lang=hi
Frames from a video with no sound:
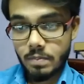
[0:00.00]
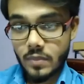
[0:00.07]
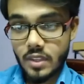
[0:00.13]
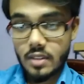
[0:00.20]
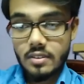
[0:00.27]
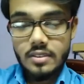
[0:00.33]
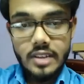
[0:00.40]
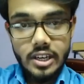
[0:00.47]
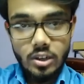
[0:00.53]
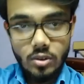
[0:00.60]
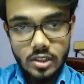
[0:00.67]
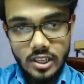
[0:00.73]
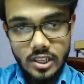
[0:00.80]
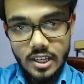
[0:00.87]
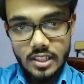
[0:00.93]
शेड्यूल
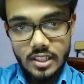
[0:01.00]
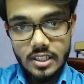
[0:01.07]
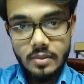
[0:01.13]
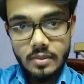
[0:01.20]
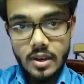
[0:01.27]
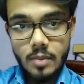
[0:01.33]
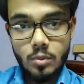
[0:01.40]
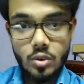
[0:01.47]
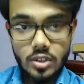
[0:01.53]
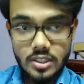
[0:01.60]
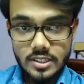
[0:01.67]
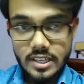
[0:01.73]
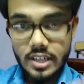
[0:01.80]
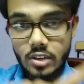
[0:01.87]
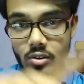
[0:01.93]
दिखा दिया मैं आपको कि
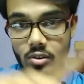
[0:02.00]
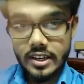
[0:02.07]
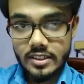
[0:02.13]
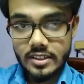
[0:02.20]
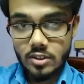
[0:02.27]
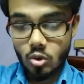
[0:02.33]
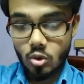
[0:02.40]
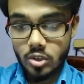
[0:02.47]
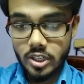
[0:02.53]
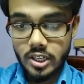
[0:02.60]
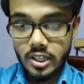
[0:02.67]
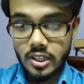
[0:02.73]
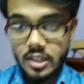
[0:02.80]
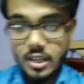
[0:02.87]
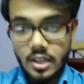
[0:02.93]
शेड्यूल कैसे नोटेड है
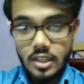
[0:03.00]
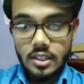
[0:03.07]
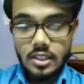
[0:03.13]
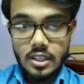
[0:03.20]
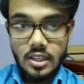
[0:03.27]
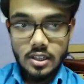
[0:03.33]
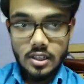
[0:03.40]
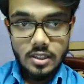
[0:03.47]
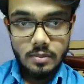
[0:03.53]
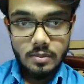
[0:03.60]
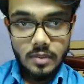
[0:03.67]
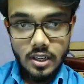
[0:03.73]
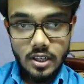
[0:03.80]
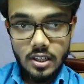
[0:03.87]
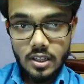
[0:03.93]
कि हर दिन मैं
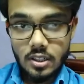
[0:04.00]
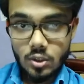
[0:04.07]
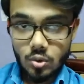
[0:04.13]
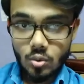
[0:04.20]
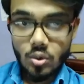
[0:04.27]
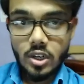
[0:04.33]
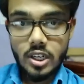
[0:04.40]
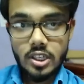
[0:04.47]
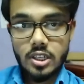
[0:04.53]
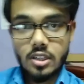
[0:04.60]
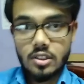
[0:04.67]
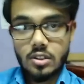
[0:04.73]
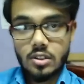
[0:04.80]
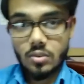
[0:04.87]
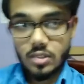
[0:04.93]
उसको कट करता
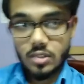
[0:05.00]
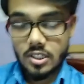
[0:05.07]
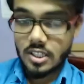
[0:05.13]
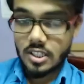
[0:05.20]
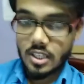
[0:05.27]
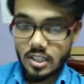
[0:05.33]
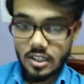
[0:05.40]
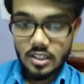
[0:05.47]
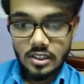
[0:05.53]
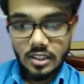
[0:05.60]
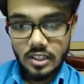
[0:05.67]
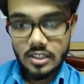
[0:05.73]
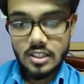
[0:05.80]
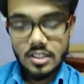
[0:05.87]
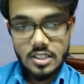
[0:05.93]
हूँ कि ये इतना दिन
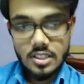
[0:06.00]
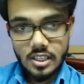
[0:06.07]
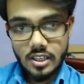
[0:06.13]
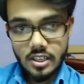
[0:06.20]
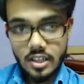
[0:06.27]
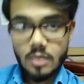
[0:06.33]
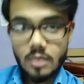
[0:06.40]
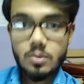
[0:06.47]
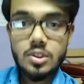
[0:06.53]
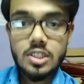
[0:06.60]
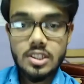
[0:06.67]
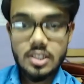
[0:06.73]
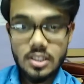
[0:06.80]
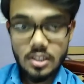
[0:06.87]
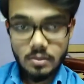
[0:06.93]
चले गया मुझे इतने
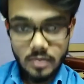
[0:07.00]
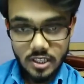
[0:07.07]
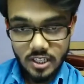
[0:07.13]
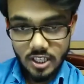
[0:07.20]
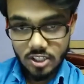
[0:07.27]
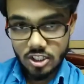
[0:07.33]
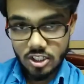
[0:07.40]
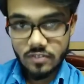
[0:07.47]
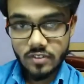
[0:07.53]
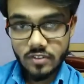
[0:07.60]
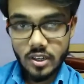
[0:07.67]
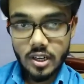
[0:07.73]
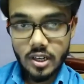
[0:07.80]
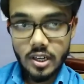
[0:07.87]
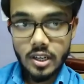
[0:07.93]
दिन में ये अचीव करना
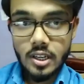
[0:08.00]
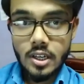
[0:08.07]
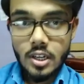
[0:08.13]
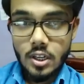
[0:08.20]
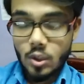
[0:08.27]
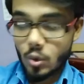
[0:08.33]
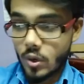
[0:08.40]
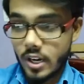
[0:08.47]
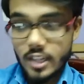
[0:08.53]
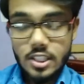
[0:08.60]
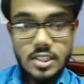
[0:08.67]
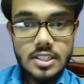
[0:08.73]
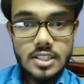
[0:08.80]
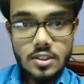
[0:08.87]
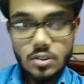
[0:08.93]
है तो हर
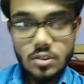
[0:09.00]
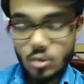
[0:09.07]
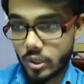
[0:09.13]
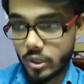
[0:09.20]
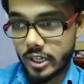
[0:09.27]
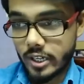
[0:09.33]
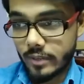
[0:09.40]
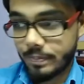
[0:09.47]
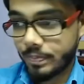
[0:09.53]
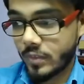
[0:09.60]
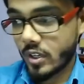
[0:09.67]
चीज़ नोटेड ओके